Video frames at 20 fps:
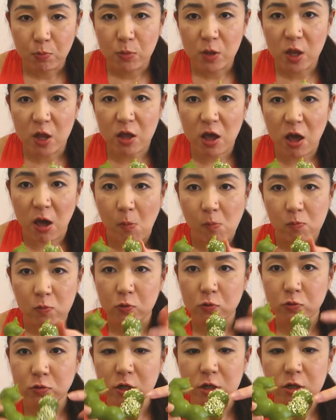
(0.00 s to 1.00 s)
でね、
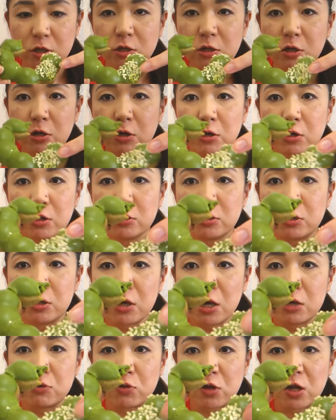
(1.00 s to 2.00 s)
こんだけしかかかって
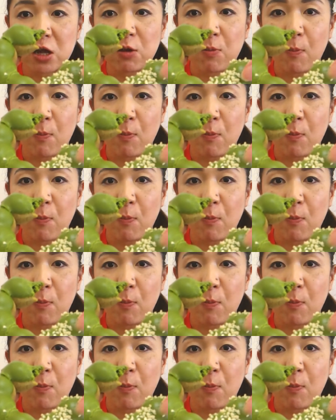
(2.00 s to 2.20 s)
ないのに、